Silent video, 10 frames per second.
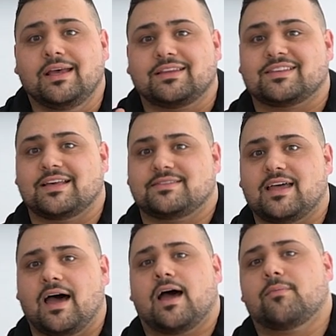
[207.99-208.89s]
Das heißt,
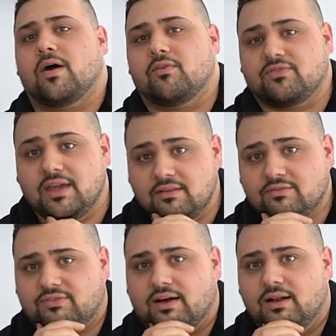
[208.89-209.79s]
da haben wir auf jeden
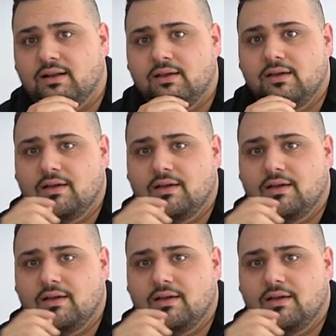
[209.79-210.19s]
Fall